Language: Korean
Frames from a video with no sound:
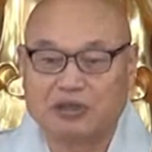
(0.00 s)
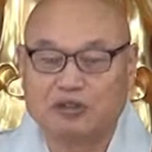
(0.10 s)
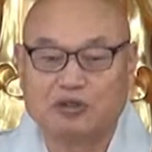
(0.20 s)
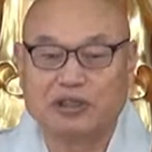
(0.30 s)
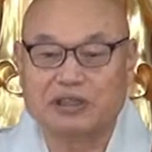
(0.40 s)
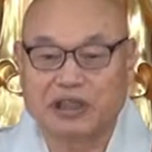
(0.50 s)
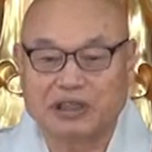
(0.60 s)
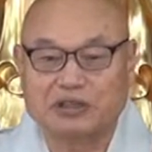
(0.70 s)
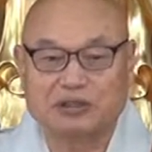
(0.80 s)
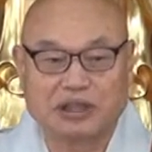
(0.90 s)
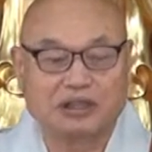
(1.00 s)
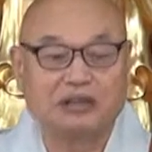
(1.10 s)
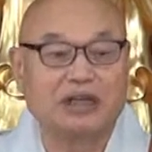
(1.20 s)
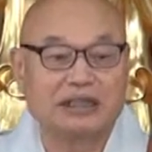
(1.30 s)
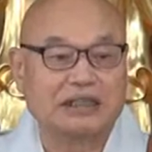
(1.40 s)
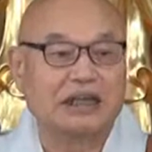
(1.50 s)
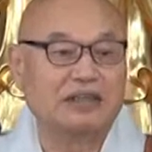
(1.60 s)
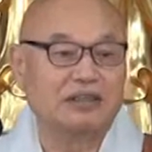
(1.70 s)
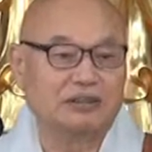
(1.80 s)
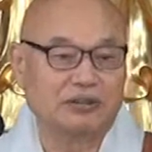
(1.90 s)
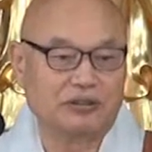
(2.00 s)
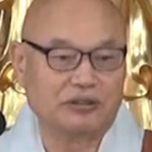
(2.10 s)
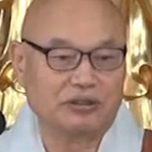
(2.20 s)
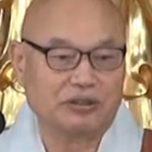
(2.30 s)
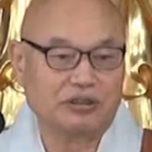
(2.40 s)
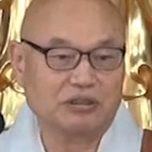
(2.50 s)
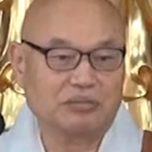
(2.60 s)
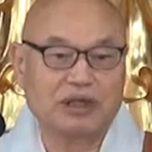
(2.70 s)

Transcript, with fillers: 가지고 우리가 따지고 자시고 할 게 아니라고 어,